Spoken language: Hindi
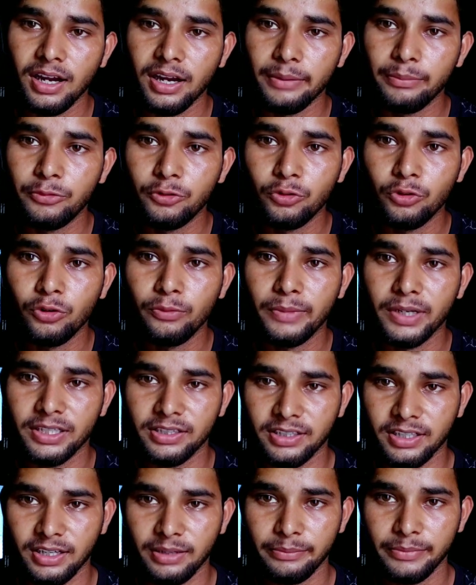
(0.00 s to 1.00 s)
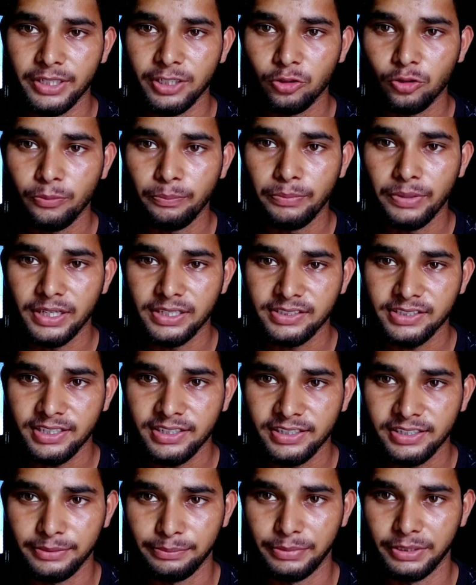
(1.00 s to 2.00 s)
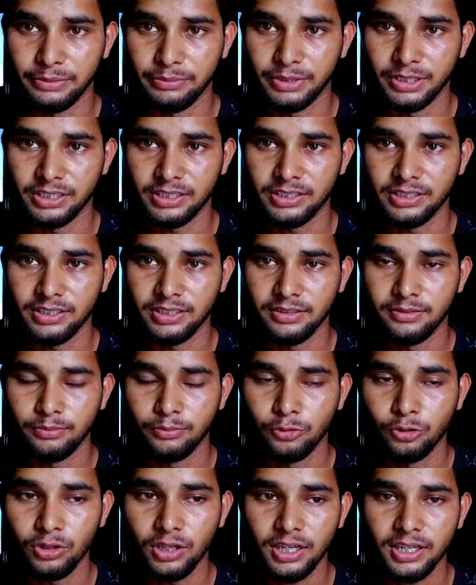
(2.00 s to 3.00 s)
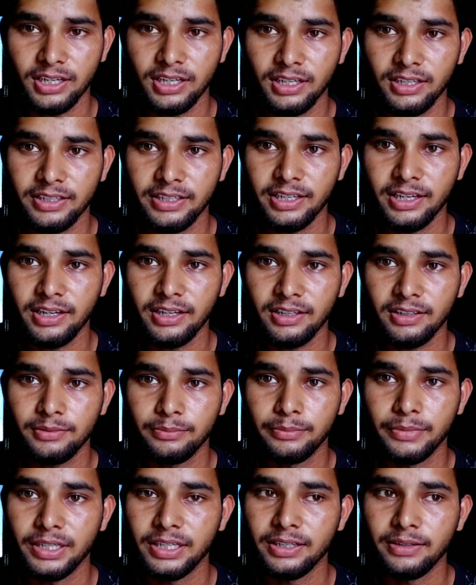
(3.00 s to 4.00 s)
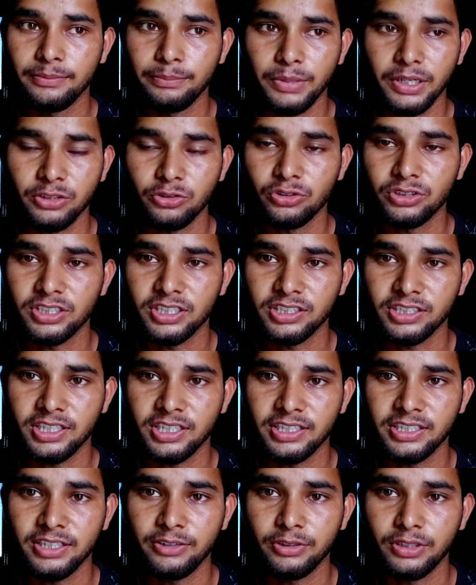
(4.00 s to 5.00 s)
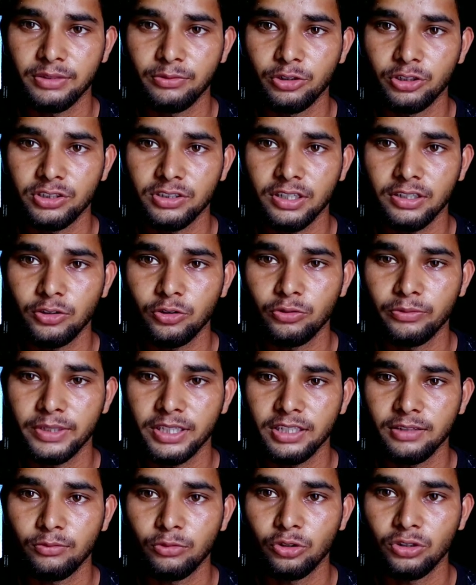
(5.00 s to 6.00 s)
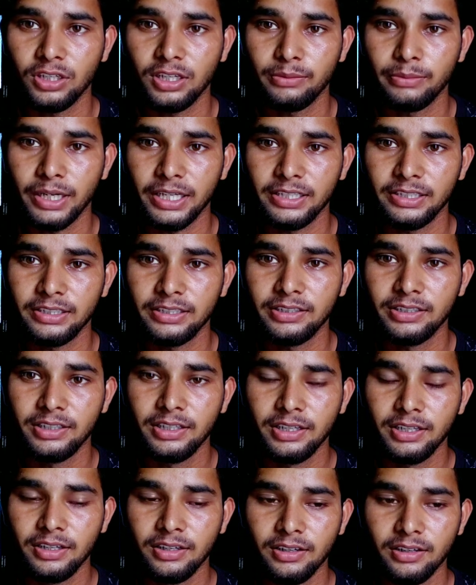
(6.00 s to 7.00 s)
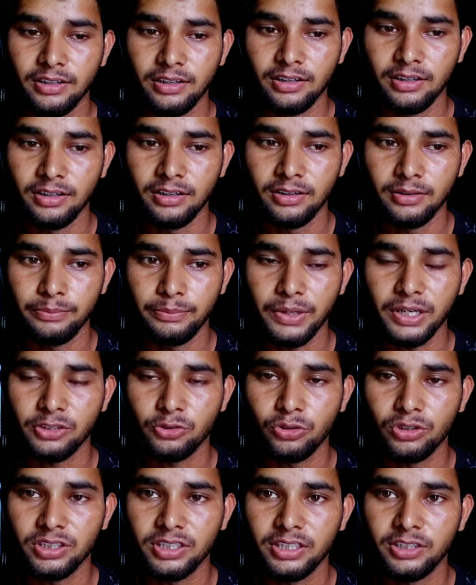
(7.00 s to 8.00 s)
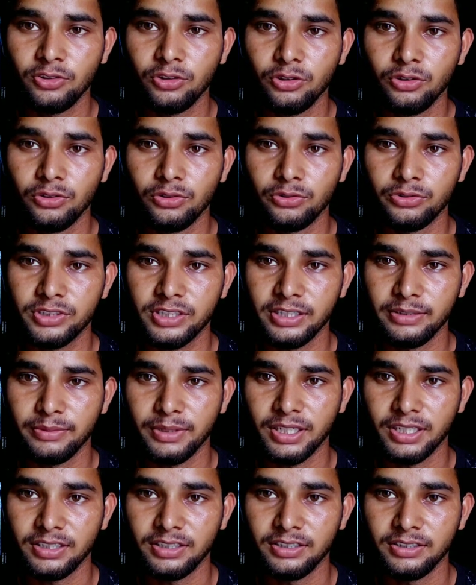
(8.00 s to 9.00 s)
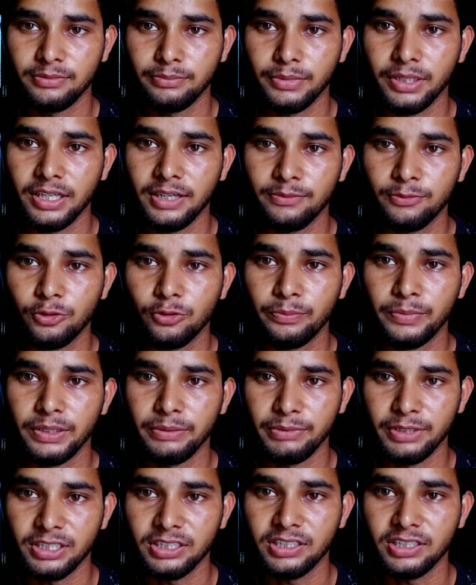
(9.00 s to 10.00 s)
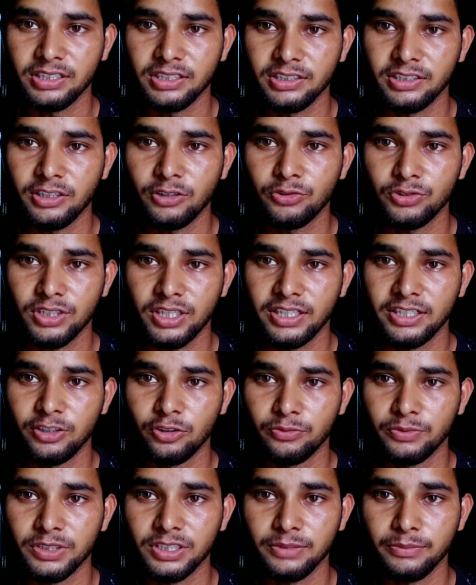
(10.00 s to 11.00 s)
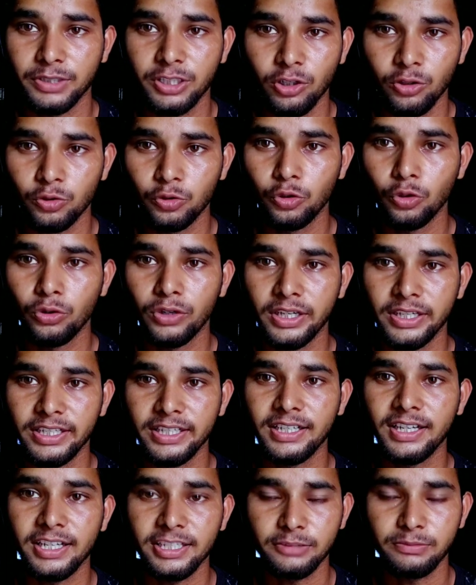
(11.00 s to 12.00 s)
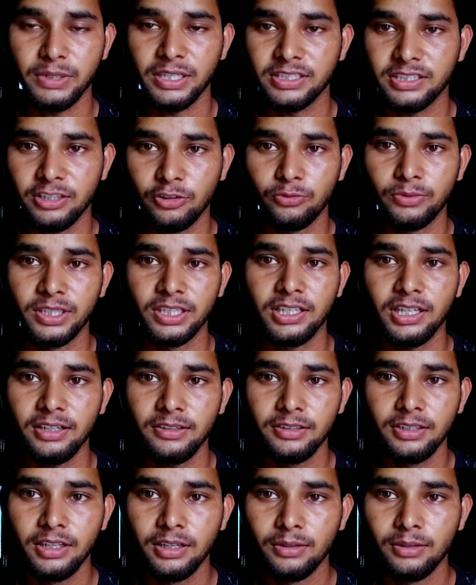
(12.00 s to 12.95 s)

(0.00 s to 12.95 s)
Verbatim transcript: अब वो बंदा मेरे को पैसा नहीं पेमेंट किया बोला कल क्या मैं पासवर्ड चेंज कर दिया डब्ल्यू का तो बंदा बोल रहा है भाई पासवर्ड दे दो उसके बाद मैं आपको पेमेंट कर देता हूँ साढ़े नौ बजे बताओ दो घंटे का आसपास था वो बंदा